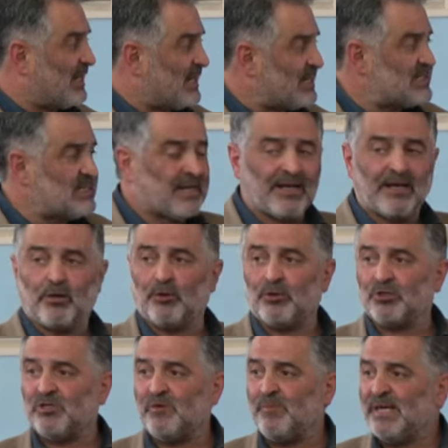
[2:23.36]
que ese
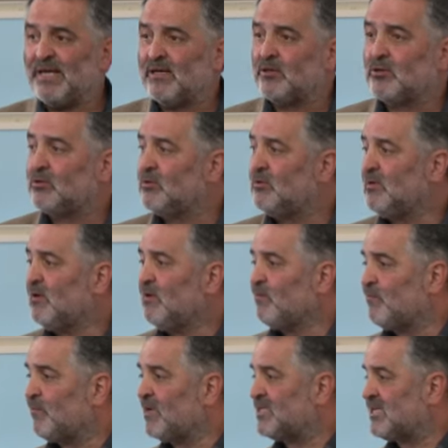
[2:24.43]
reconocimiento
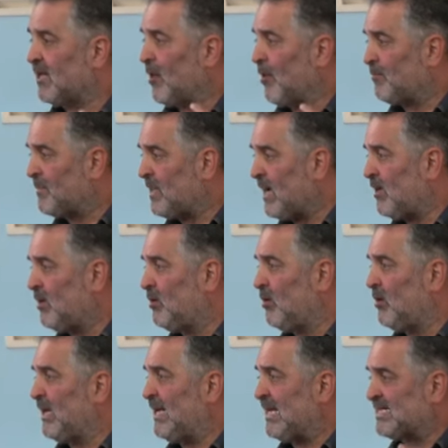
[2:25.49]
fuese
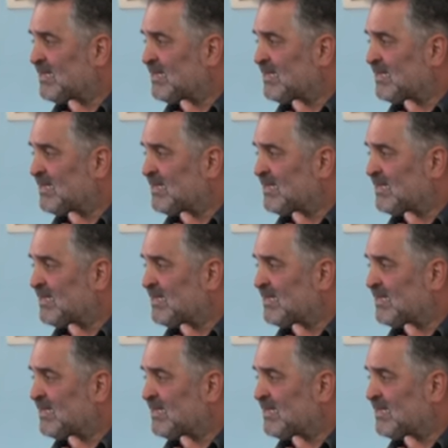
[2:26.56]
adoptado en la